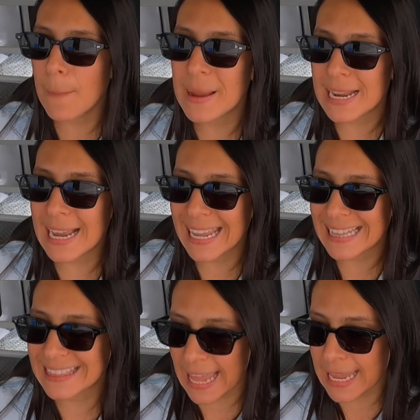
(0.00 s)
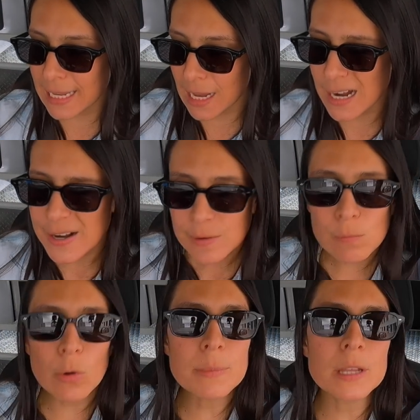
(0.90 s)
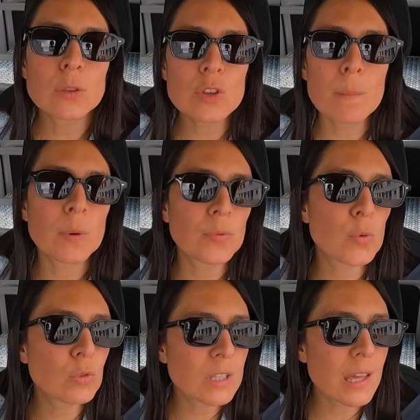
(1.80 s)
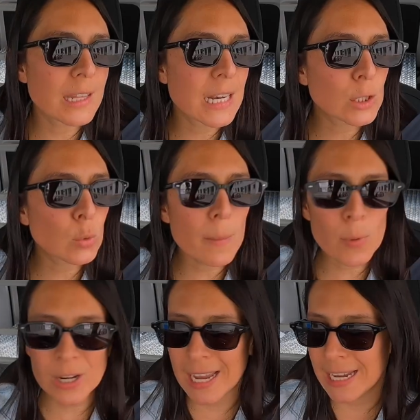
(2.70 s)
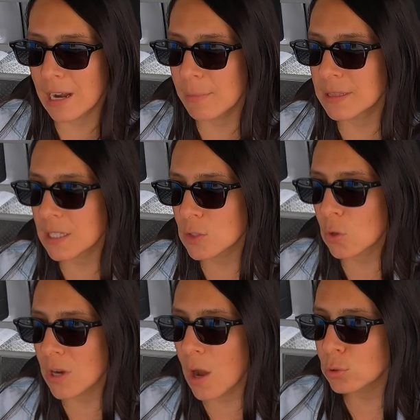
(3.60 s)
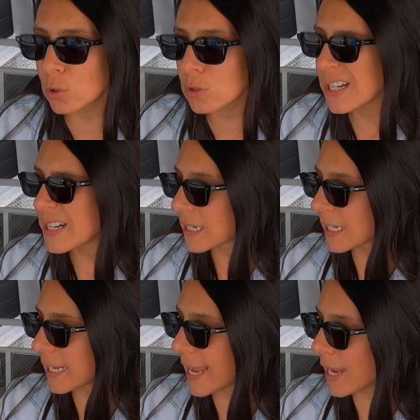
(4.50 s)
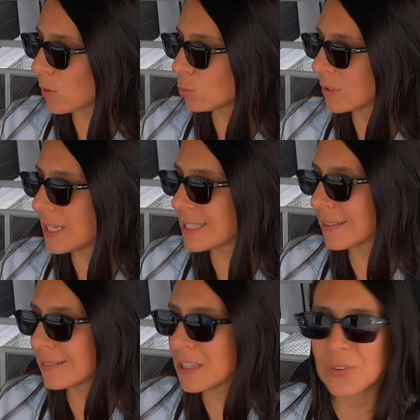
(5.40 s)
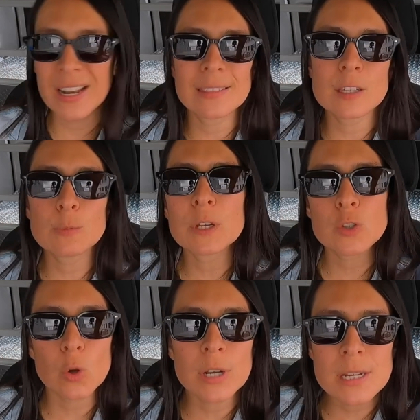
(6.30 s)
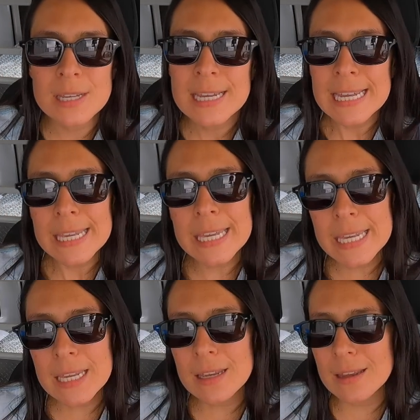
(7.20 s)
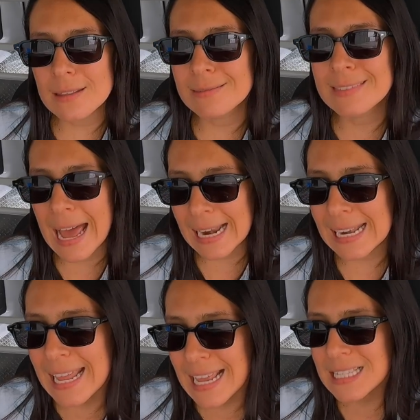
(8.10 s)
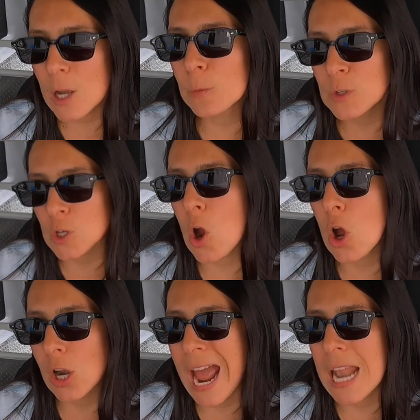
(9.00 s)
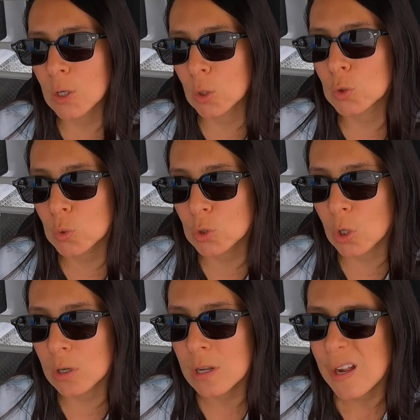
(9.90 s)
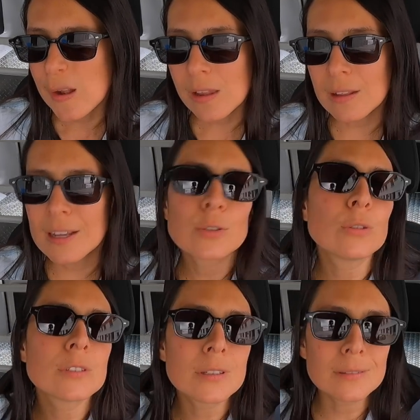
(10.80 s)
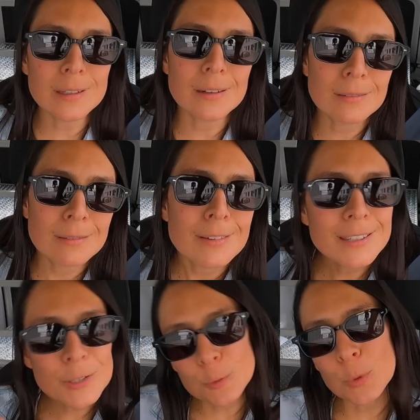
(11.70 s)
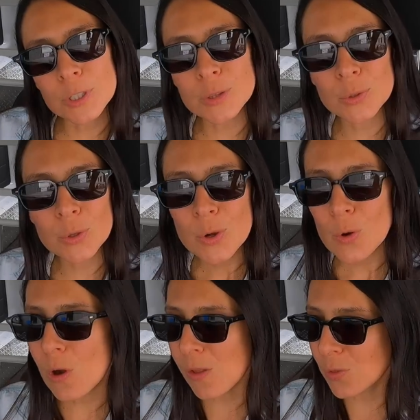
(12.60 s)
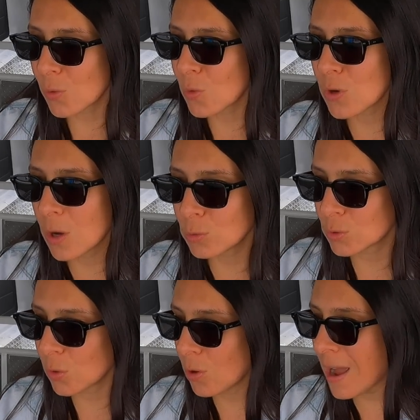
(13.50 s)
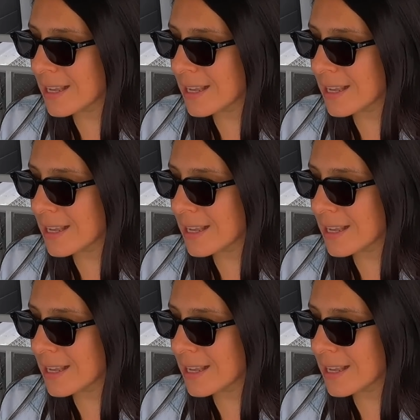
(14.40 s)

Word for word: la pena que tenga movimientos en profundidad y en altura, porque generalmente son autos que utilizan diferentes personas y darle esa opción al conductor es consentirlo. Y eso es bonito cuando un auto lo